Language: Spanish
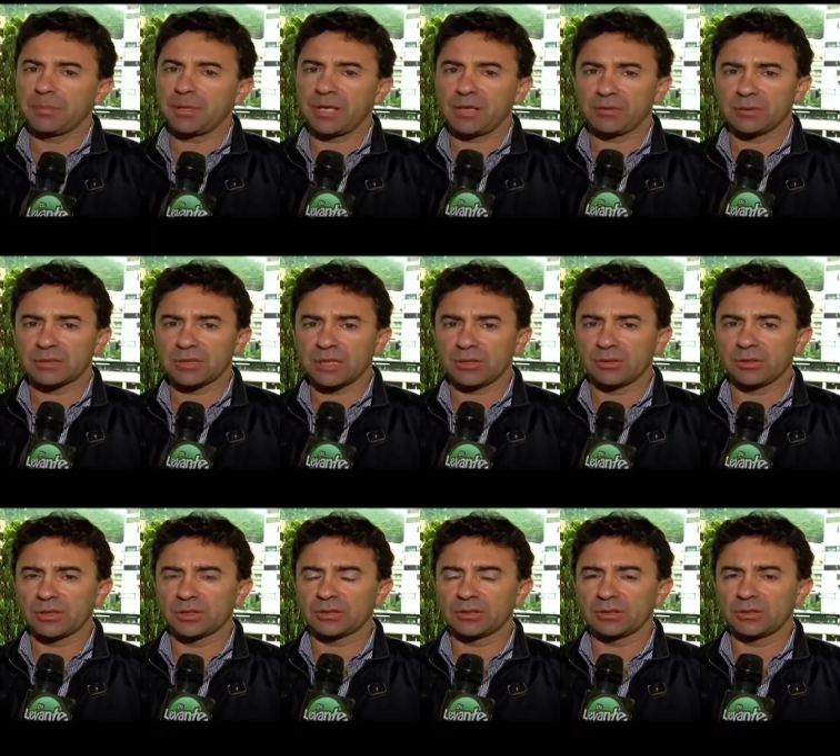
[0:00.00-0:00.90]
Para nuestra
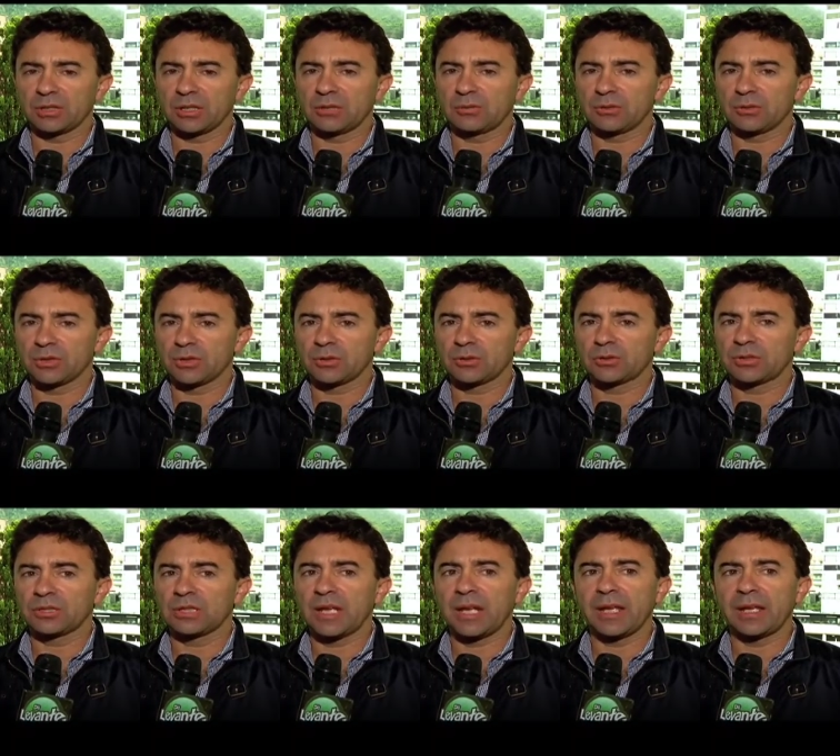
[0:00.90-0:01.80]
colección de libros de
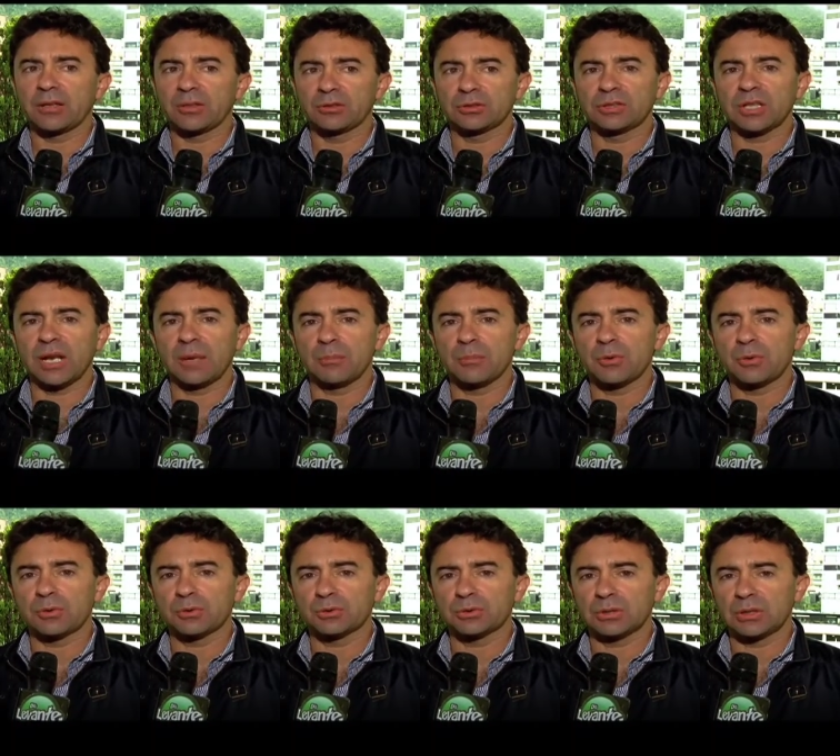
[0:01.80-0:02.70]
cocina
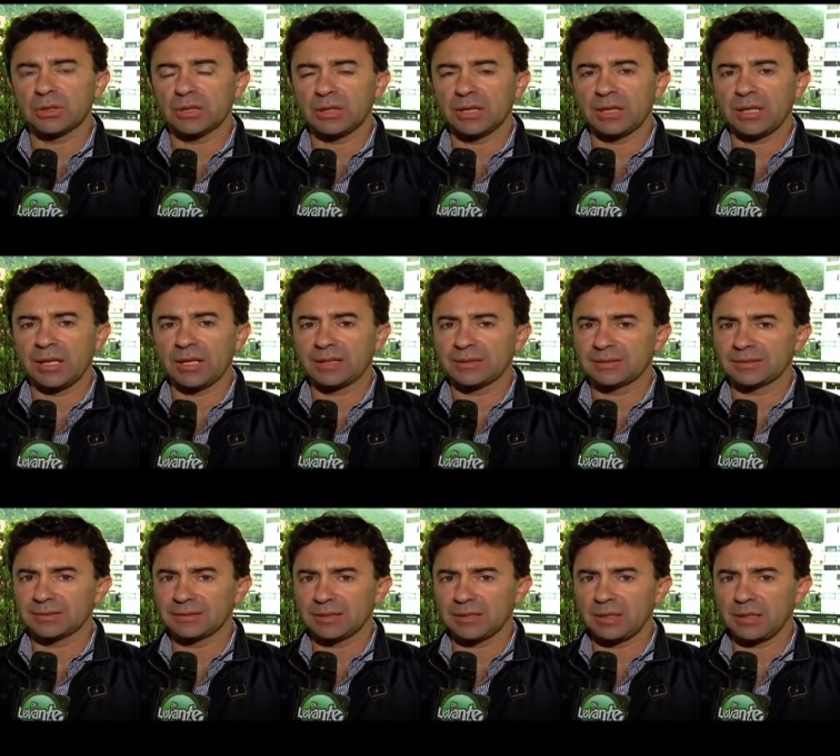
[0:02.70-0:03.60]
encontramos eh,
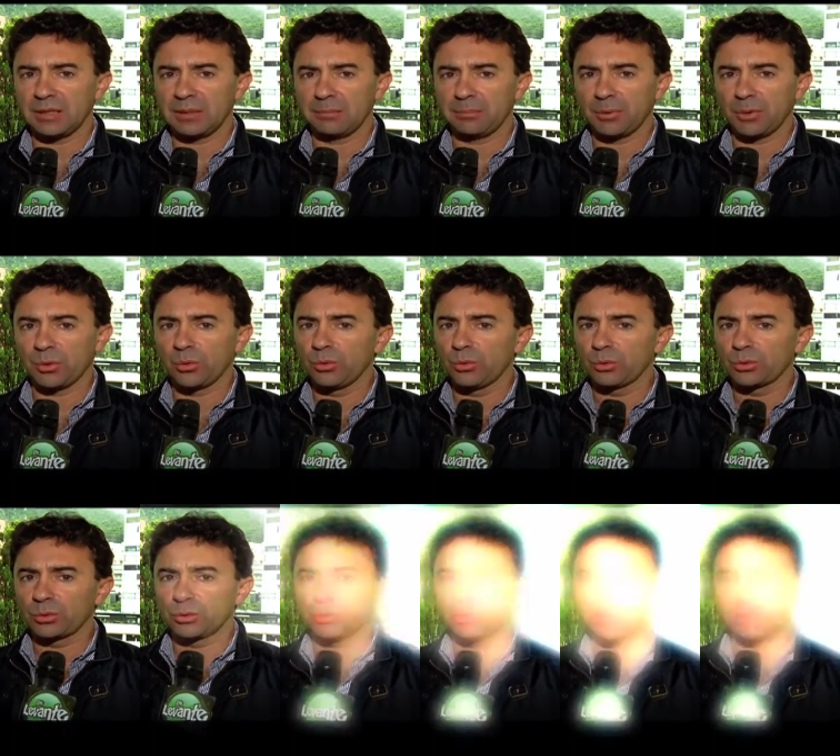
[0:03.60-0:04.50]
este
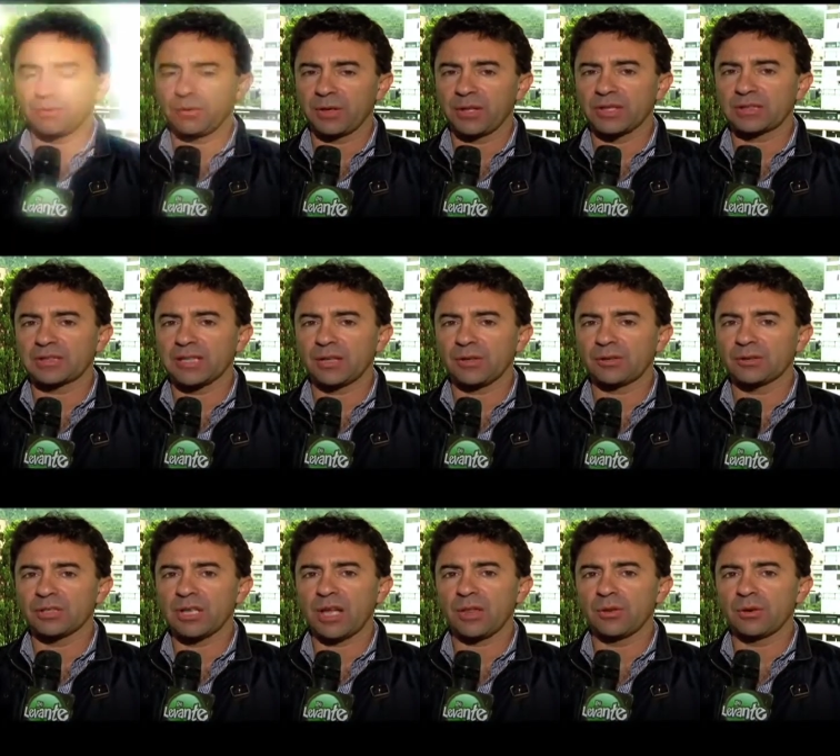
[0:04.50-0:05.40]
producto que fue
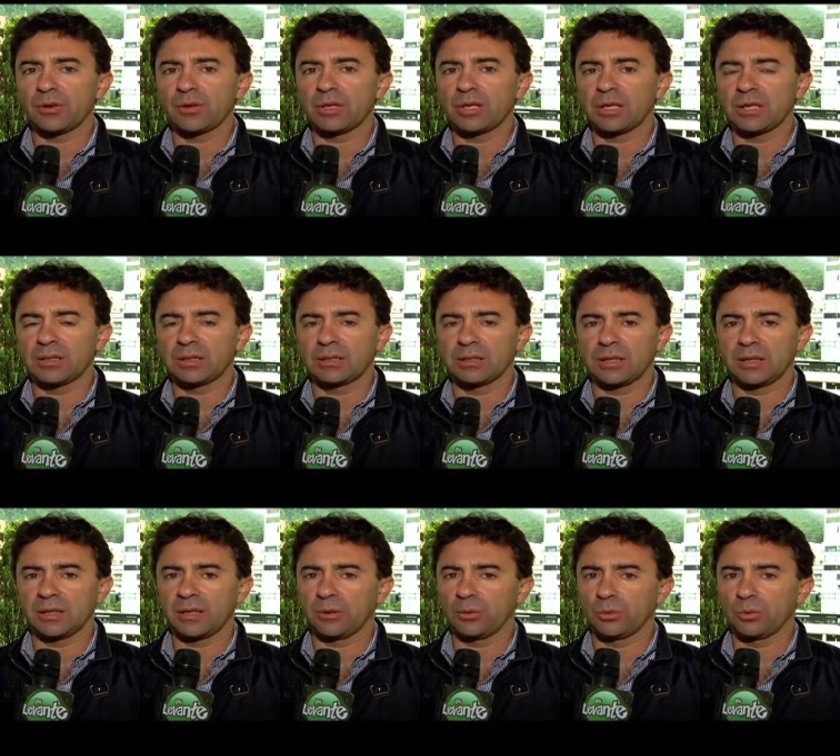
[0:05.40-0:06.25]
desarrollado en eh,